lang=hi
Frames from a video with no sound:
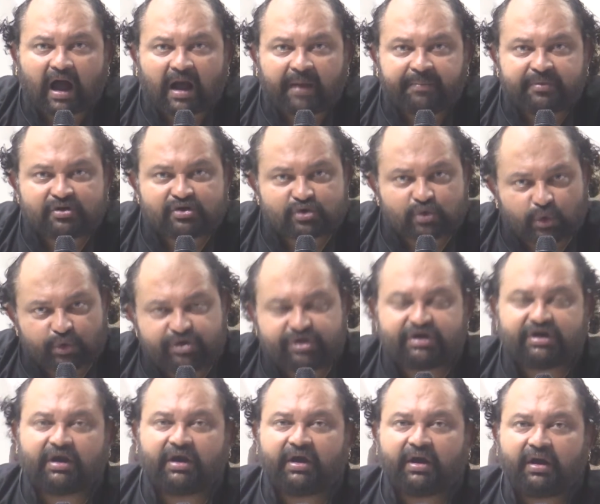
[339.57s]
आप
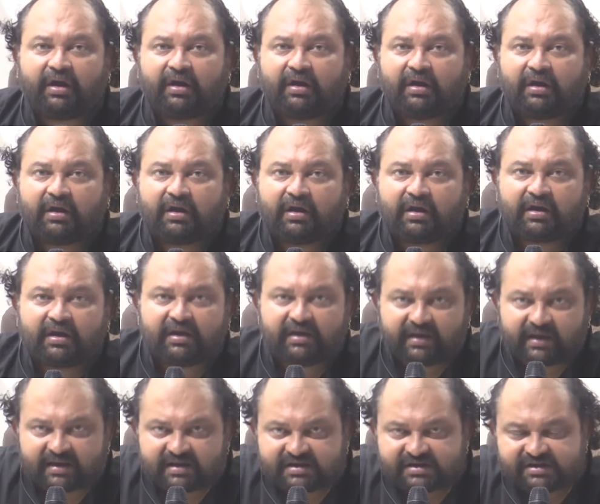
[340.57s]
सोचिए कि
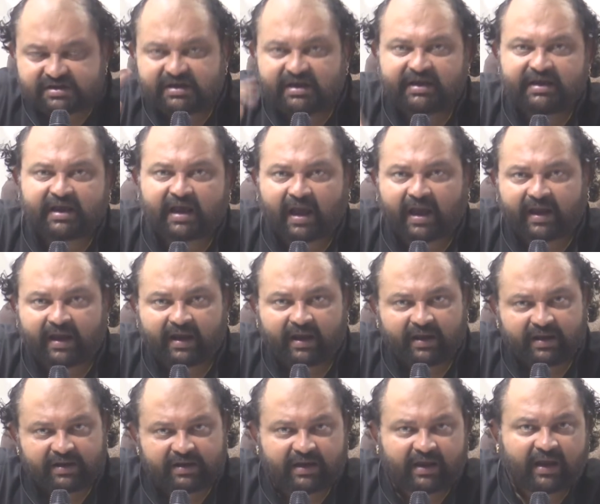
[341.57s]
ये सी क्या
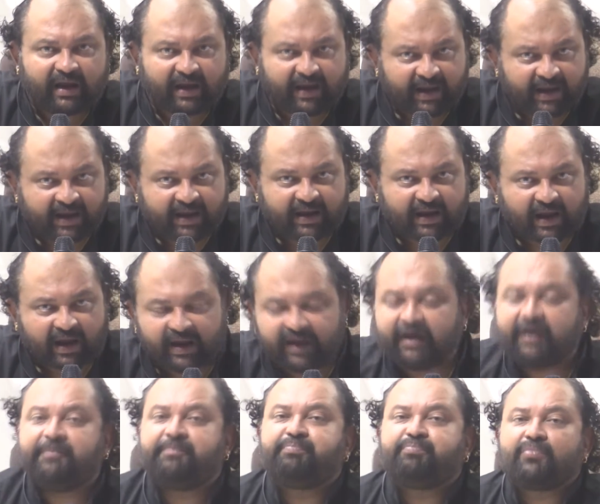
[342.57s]
है ये ए क्या
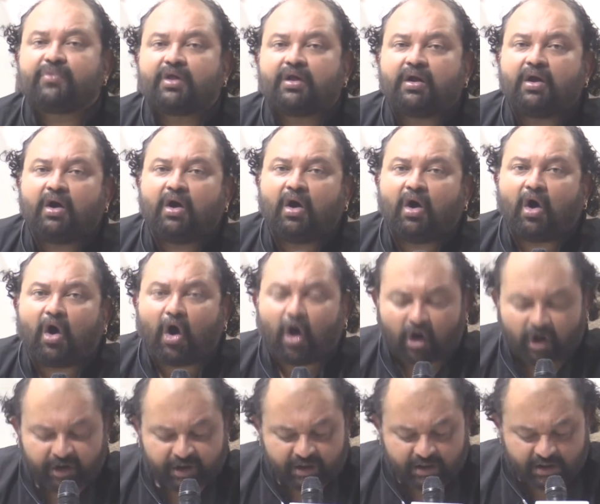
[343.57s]
है
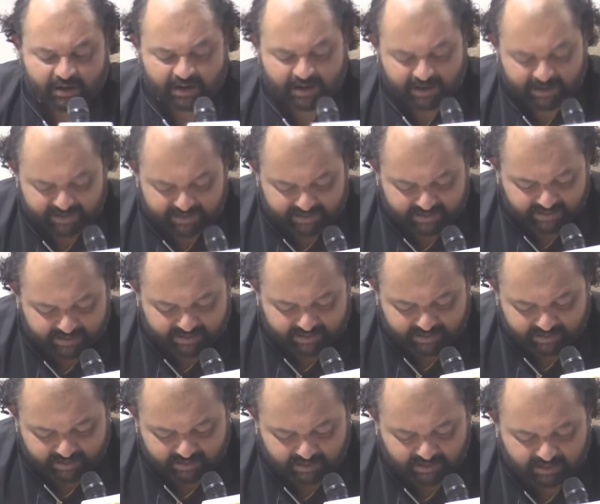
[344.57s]
और ये
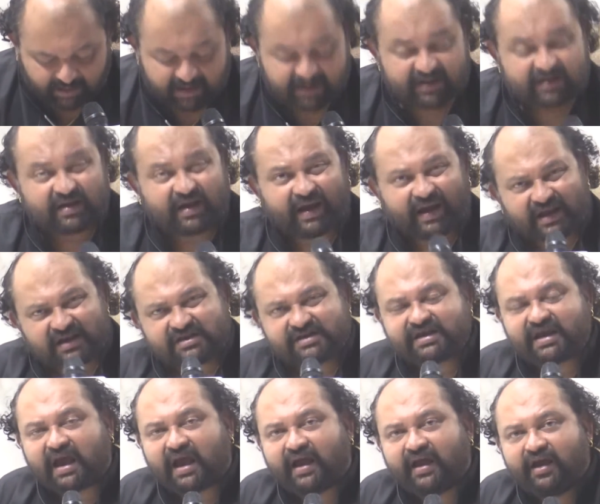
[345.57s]
एस
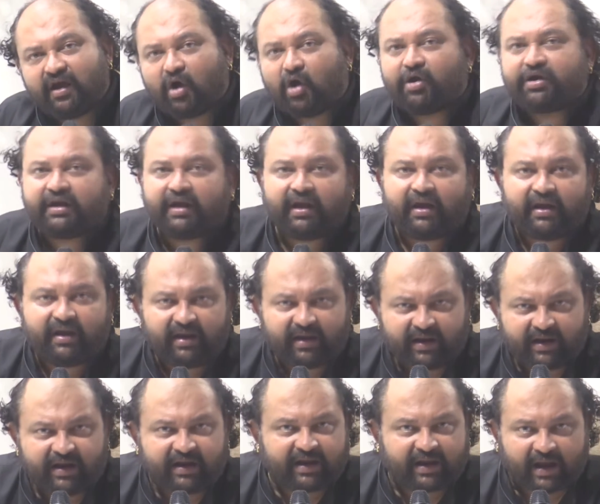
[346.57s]
uh, क्या है और ये
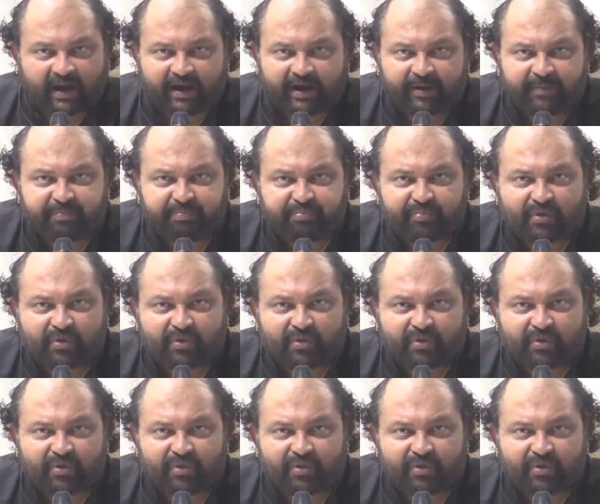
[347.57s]
ई e क्या है